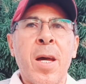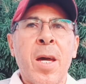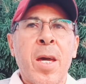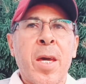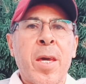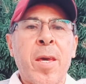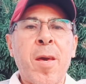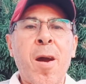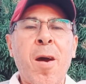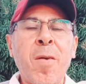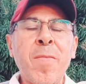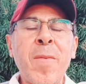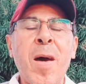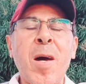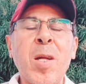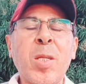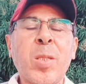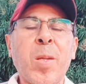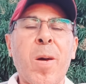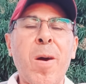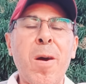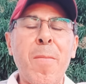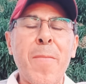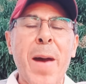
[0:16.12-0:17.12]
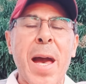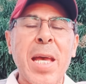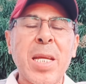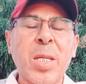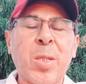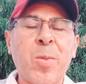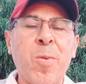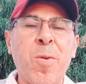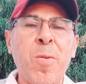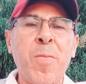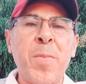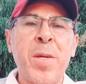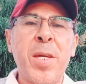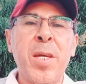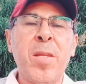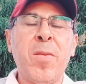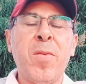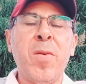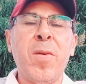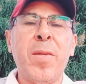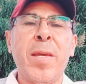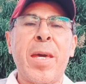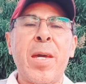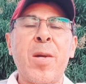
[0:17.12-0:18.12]
Eu não tô mais
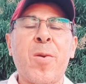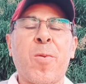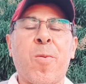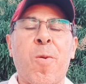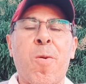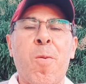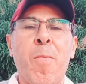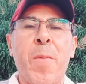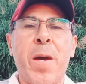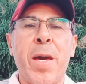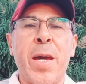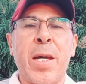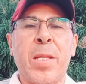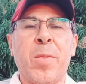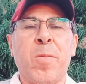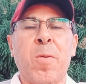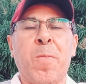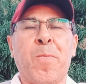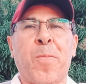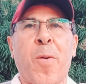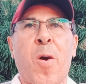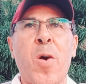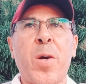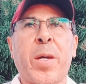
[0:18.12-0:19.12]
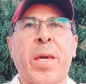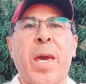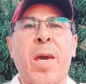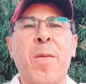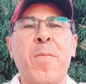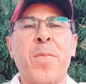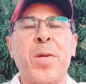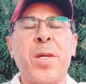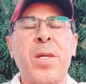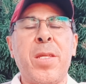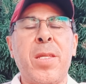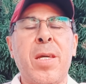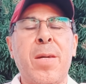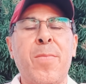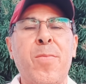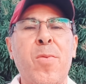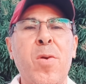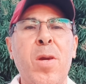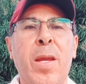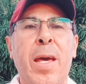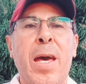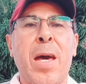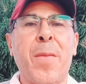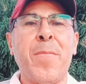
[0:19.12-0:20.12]
dormindo e nem comendo porque minha
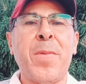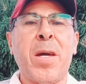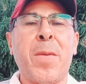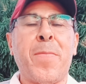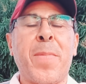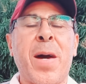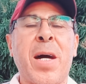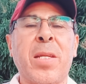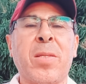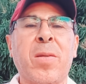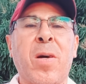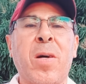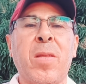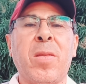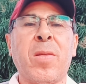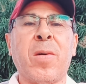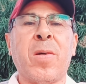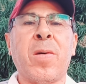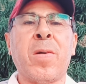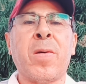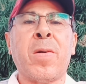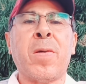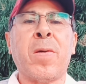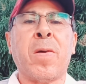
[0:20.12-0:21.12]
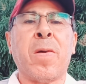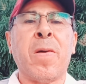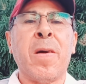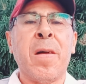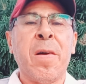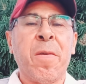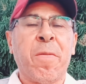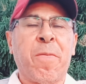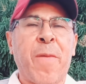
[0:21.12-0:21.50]
mulher me abandonou.